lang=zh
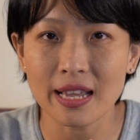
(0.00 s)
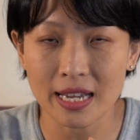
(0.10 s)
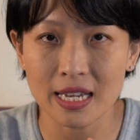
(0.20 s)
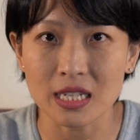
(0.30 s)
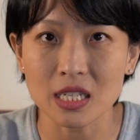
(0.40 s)

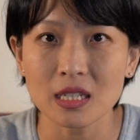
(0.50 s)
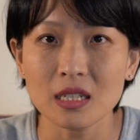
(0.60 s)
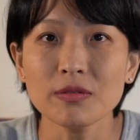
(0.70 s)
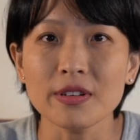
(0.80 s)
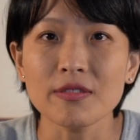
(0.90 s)
Decade。
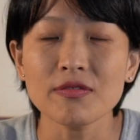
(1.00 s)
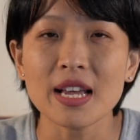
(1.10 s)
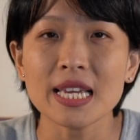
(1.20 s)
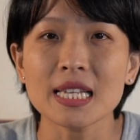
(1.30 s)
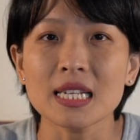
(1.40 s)
中文
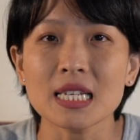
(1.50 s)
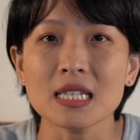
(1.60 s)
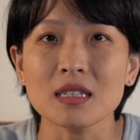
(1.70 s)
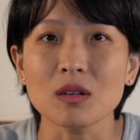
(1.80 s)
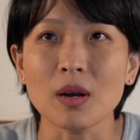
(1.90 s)
翻译的意
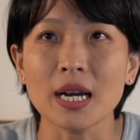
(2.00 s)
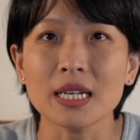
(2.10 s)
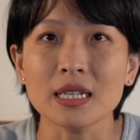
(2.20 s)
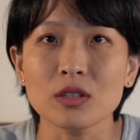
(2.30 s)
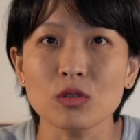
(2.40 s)
思的话，
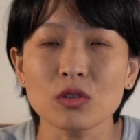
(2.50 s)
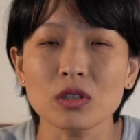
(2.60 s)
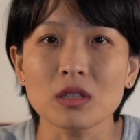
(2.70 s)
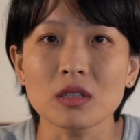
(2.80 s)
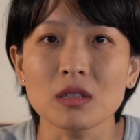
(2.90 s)
可以就
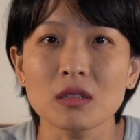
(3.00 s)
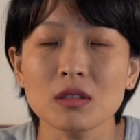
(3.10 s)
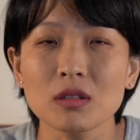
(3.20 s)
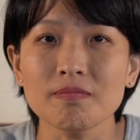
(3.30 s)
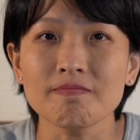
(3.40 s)
是。
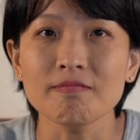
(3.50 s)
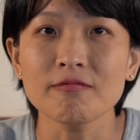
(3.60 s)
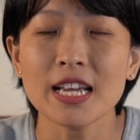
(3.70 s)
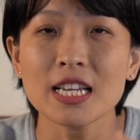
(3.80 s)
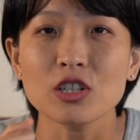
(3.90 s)
嗯，
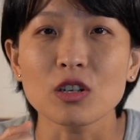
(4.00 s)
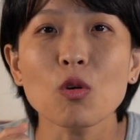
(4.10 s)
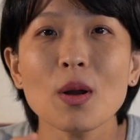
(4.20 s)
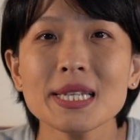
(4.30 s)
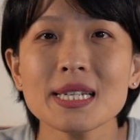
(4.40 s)
翻译成
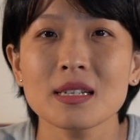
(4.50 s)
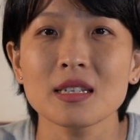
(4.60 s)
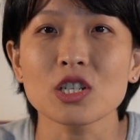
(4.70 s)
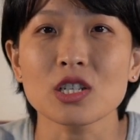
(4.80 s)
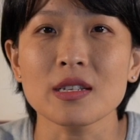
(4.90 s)
关键的
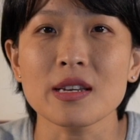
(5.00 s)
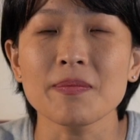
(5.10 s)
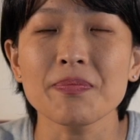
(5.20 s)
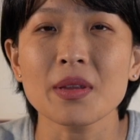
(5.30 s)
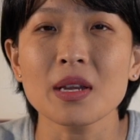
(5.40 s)
那十年。